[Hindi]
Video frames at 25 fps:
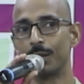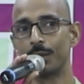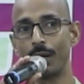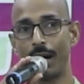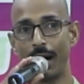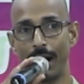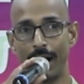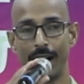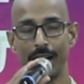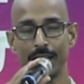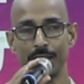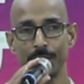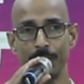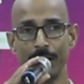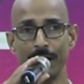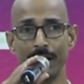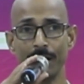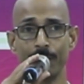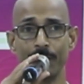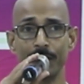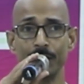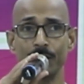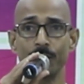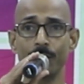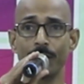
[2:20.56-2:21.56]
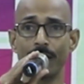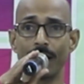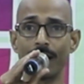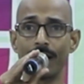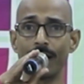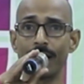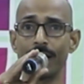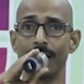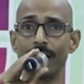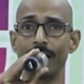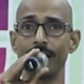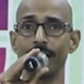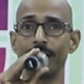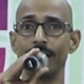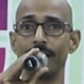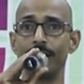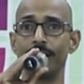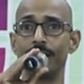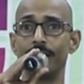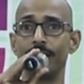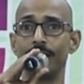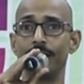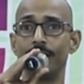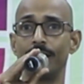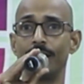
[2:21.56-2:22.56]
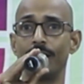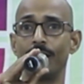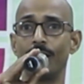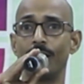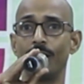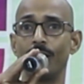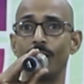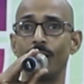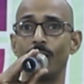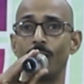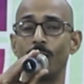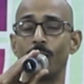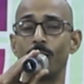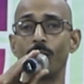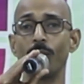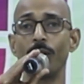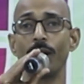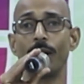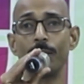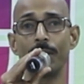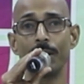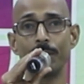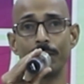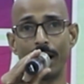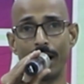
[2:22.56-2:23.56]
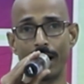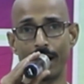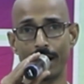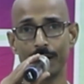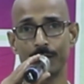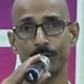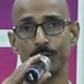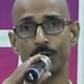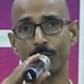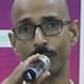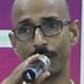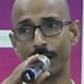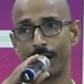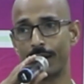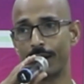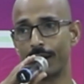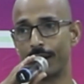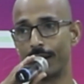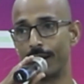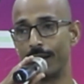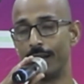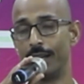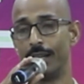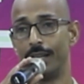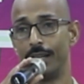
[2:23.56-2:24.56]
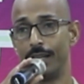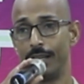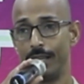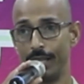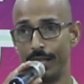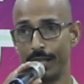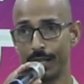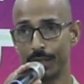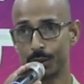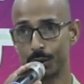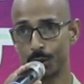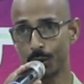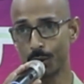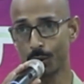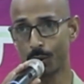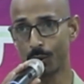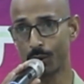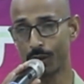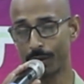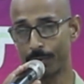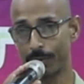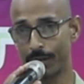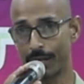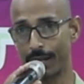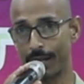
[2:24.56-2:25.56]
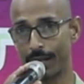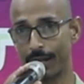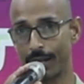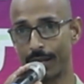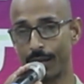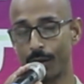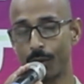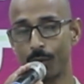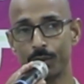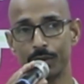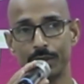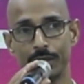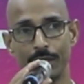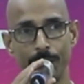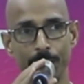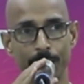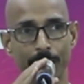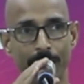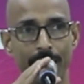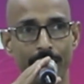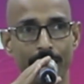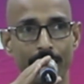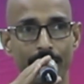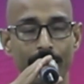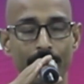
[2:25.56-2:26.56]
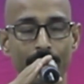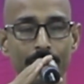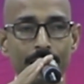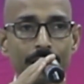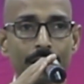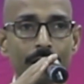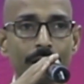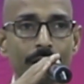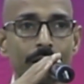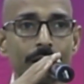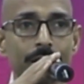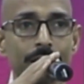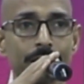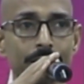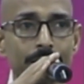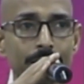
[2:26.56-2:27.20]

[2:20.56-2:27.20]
तो आत्मनिर्भर जो बनाना है ना वो हमें भारत को बनाना है एकजुट होकर बनाना है और वो तब बनेगा कि